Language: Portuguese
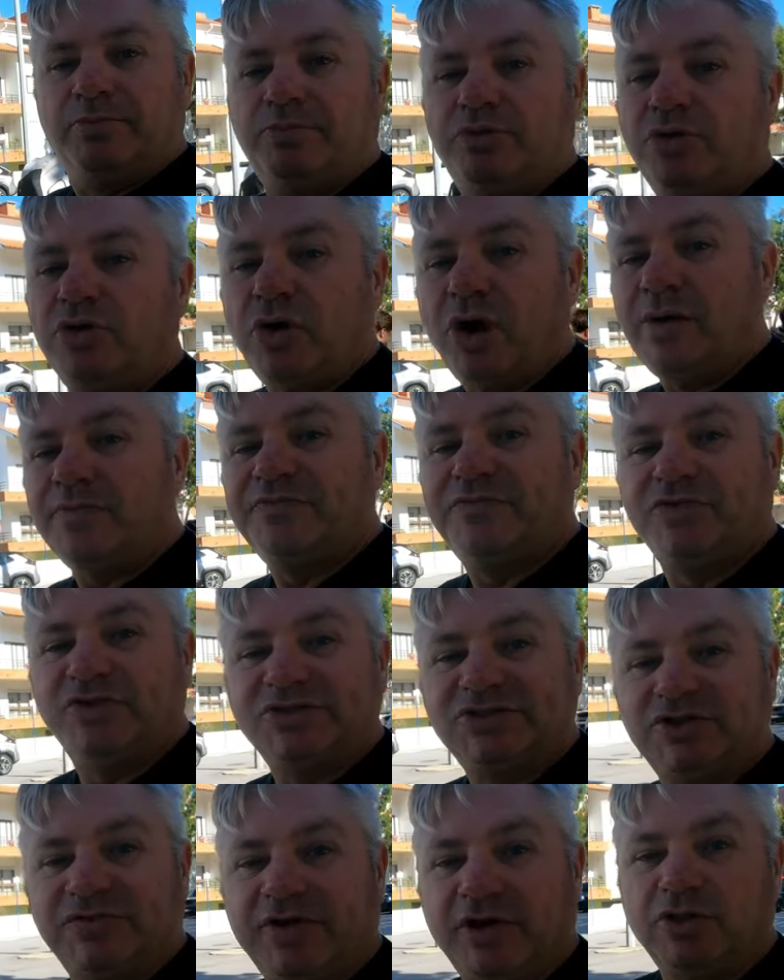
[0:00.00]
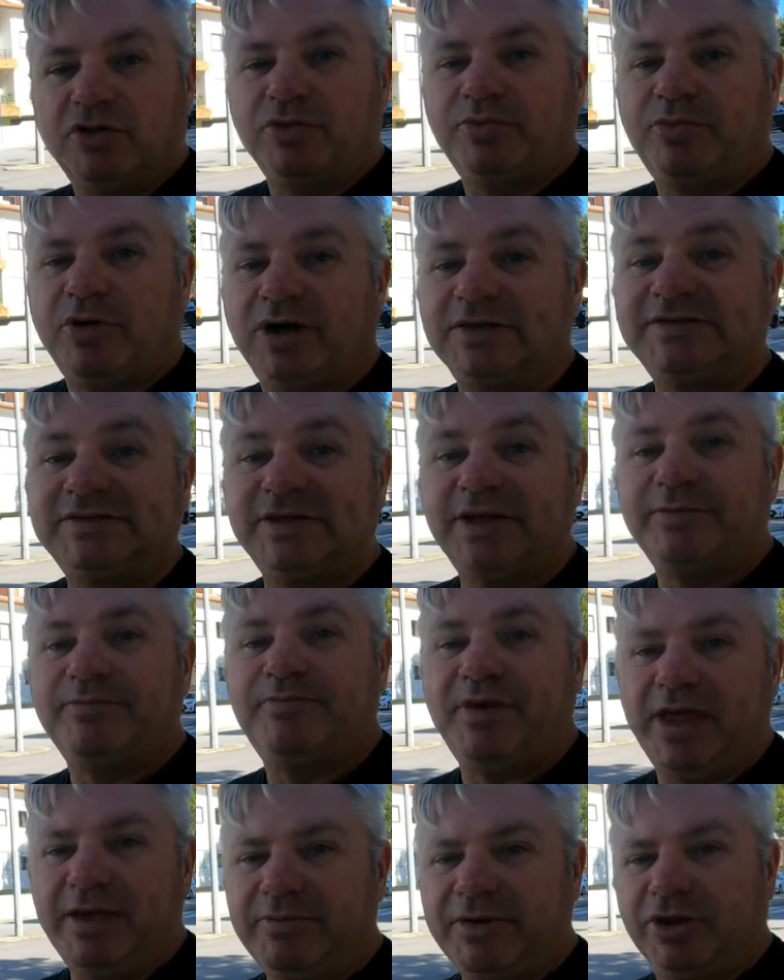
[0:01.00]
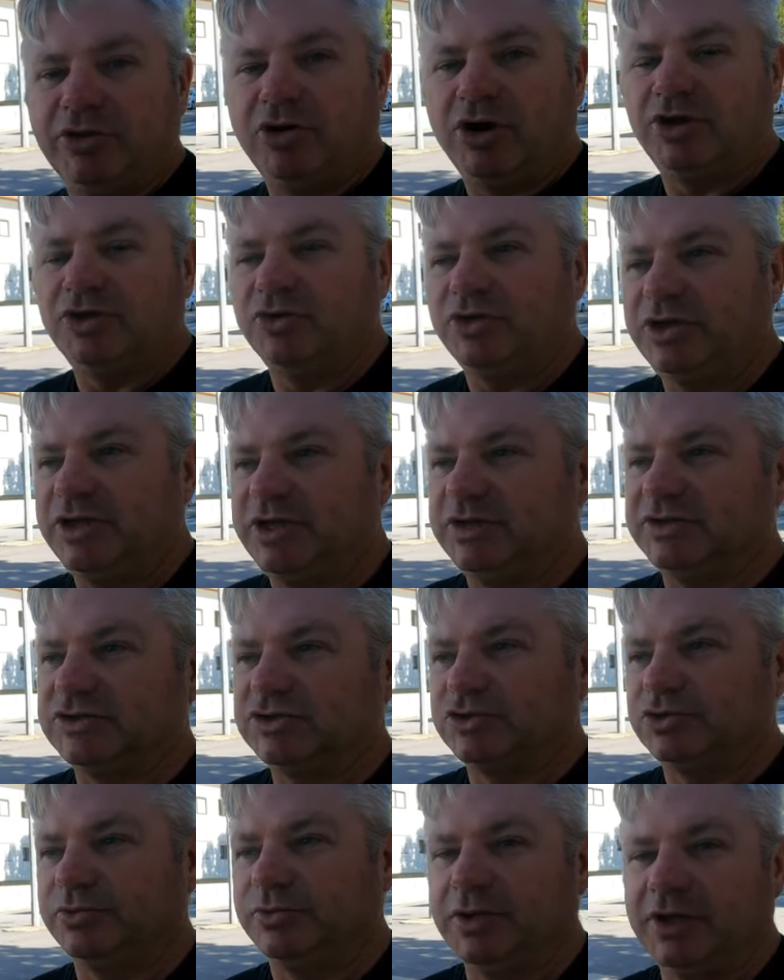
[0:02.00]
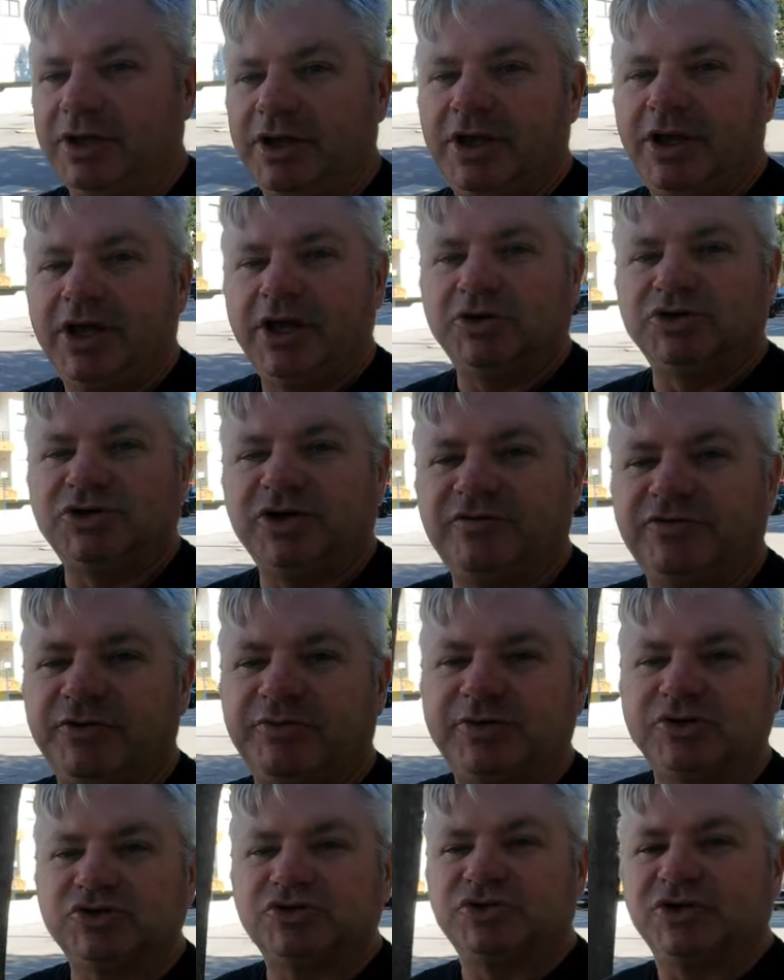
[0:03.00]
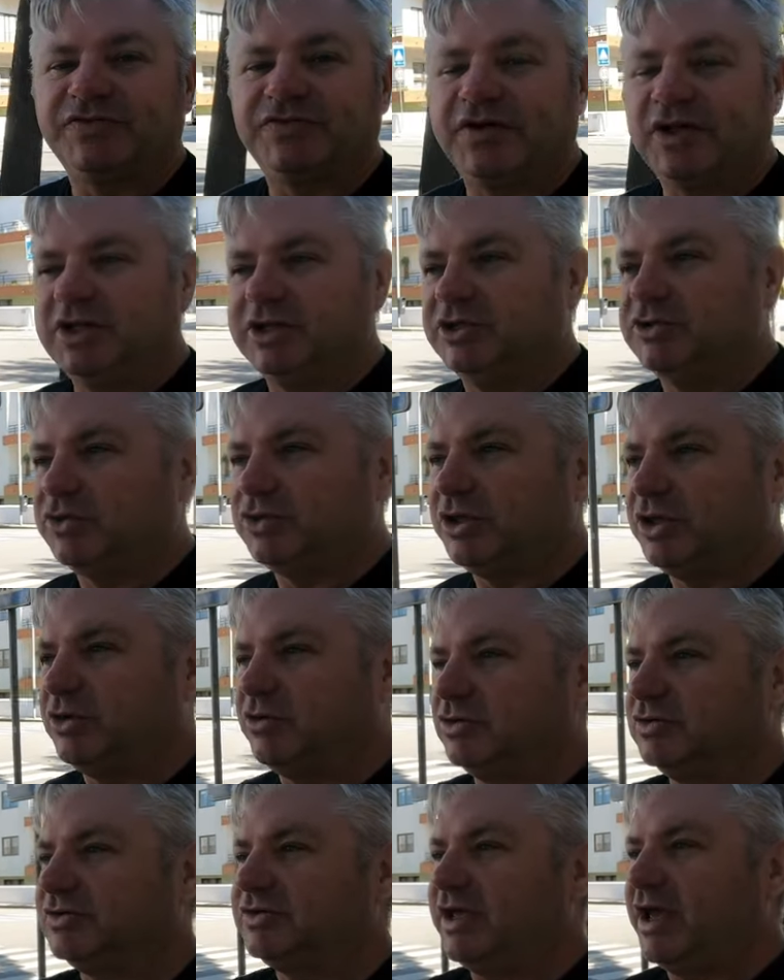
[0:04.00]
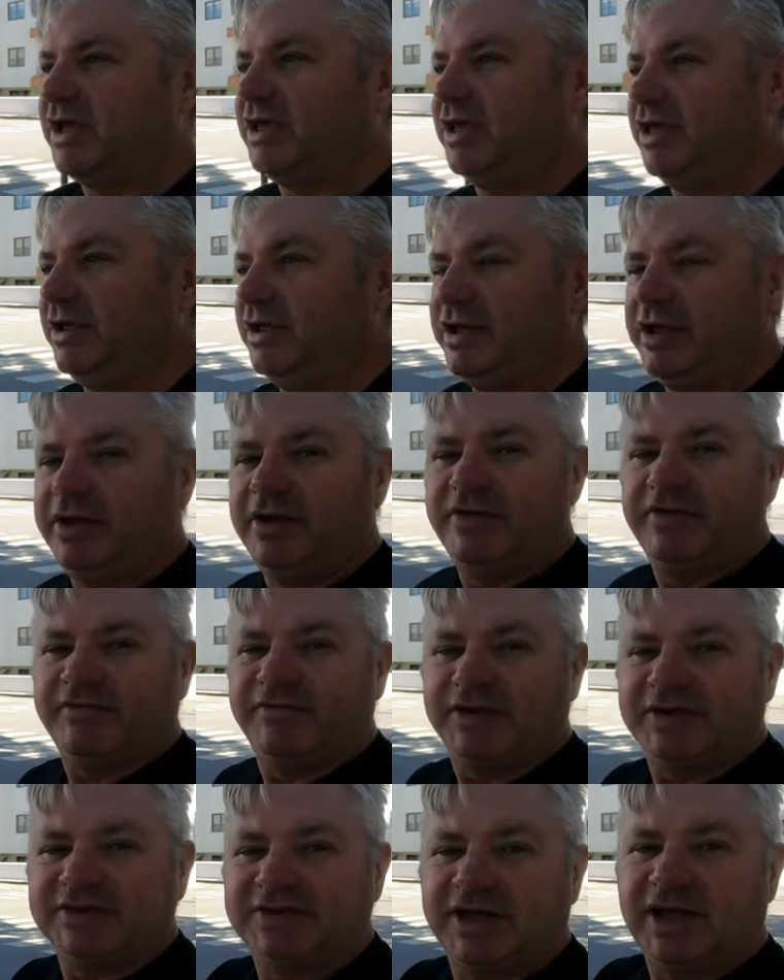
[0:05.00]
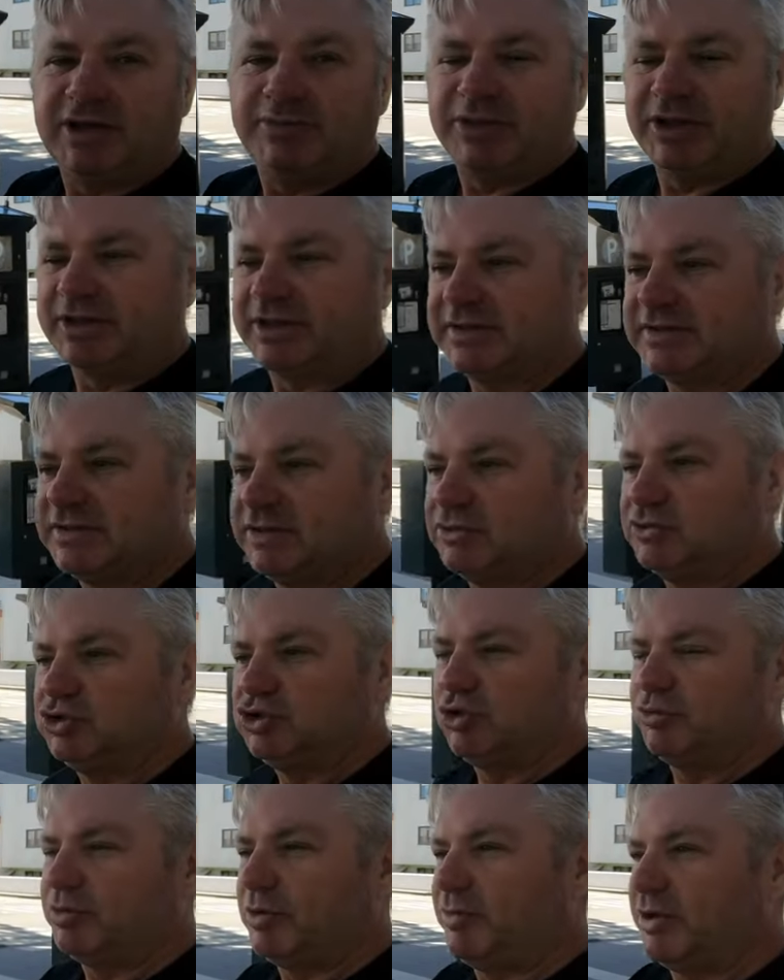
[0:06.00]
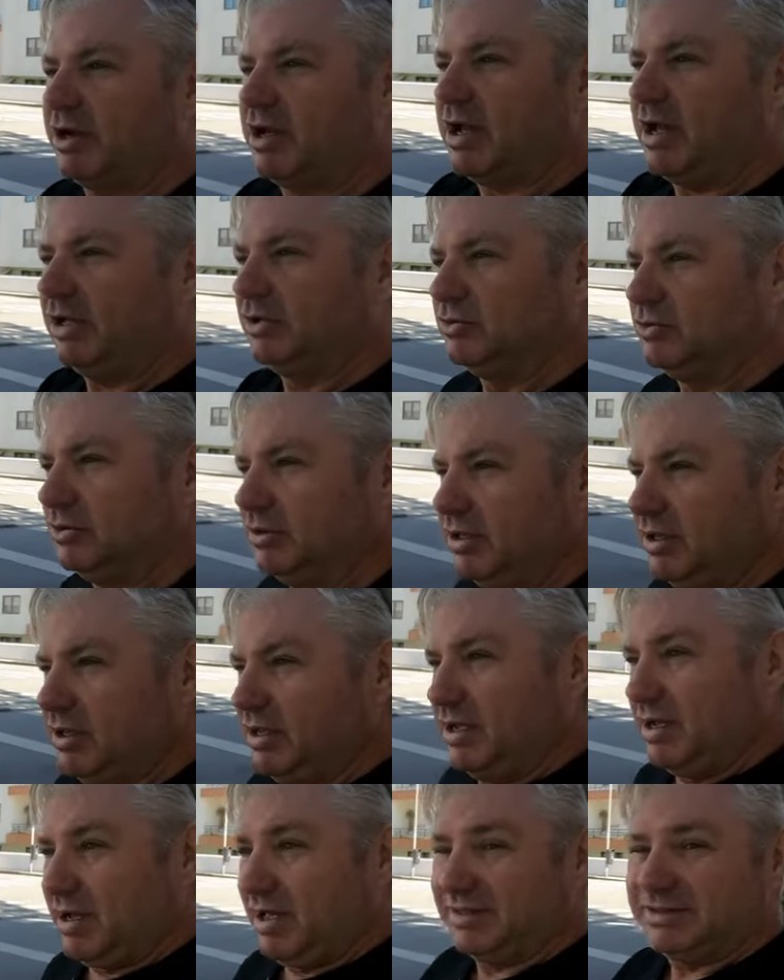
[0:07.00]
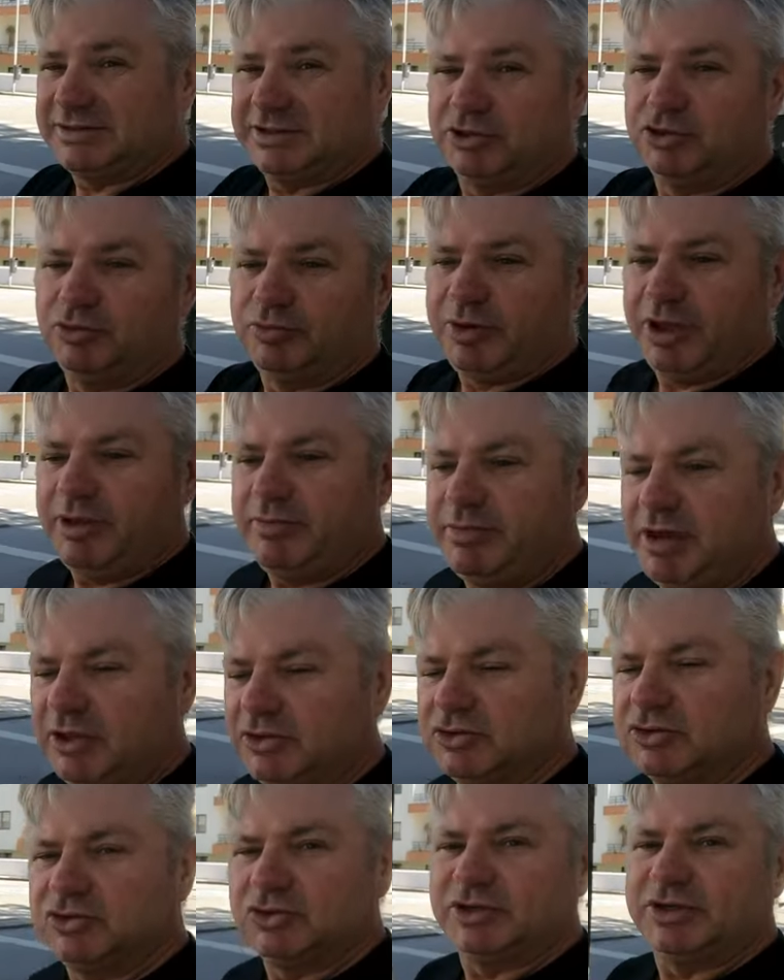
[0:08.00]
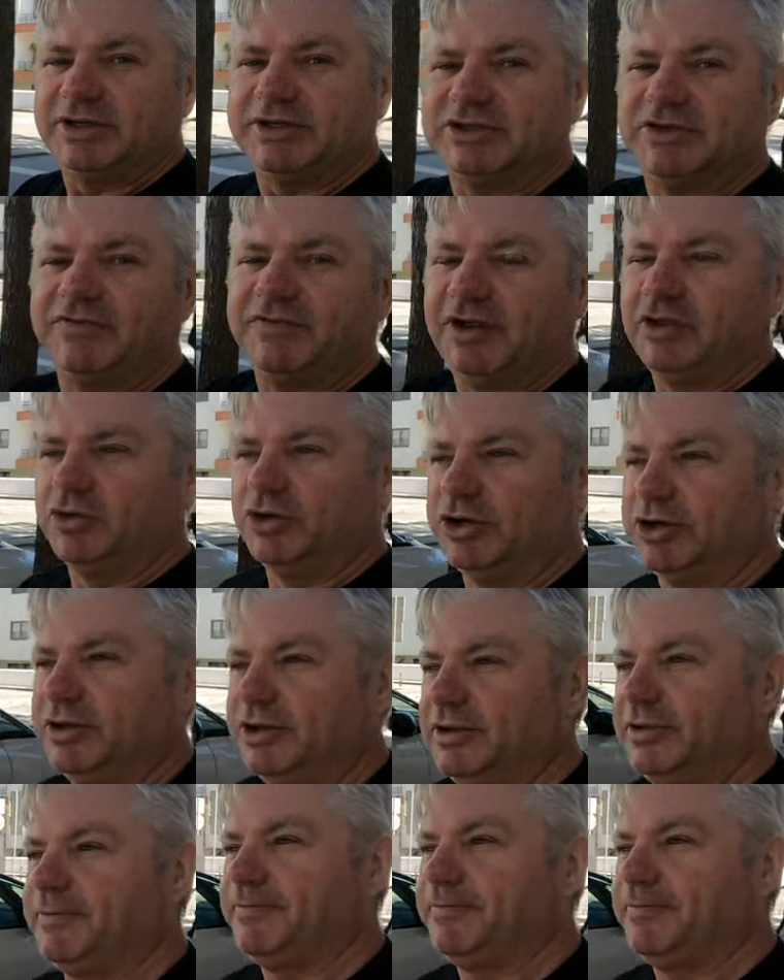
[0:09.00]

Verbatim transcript: Por óbvio, esse valor pode ser bem menor do que isso. Eu já vi pessoas falando que conseguem fazer alimentação de supermercado gastando bem menos do que esse valor.